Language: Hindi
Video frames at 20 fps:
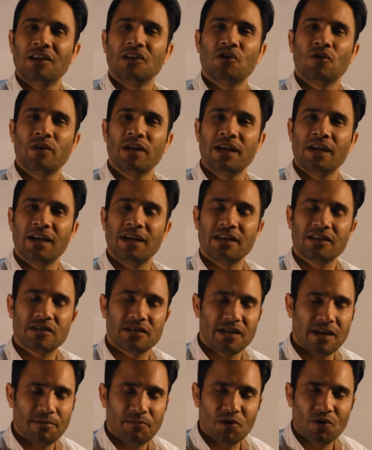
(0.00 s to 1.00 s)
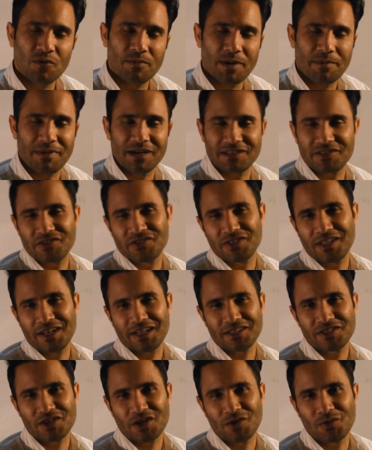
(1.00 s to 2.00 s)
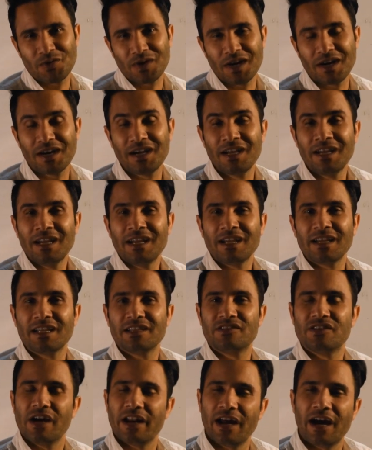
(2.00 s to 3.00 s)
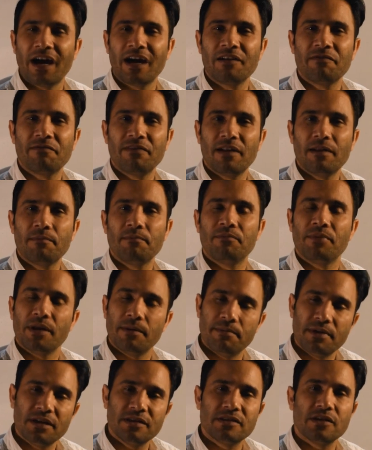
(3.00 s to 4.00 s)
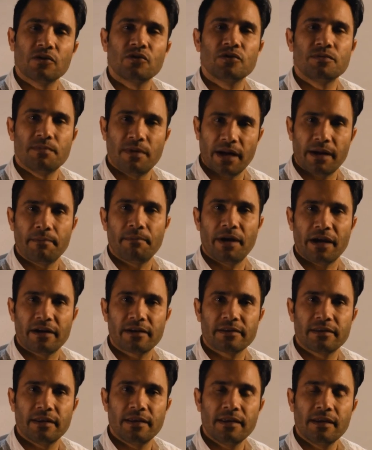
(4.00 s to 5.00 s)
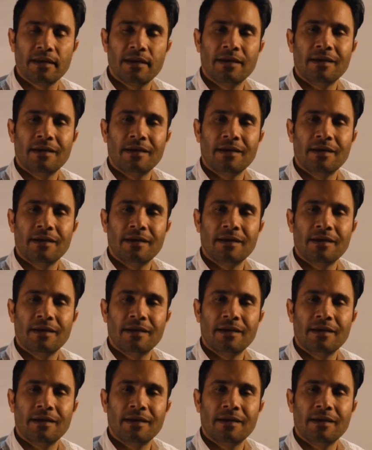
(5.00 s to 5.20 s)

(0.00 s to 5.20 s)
तो ये इस टीम को मैं मैसेज देना चाहूंगा कि जनान फिल्म फिर भी इससे कुछ बेटर थी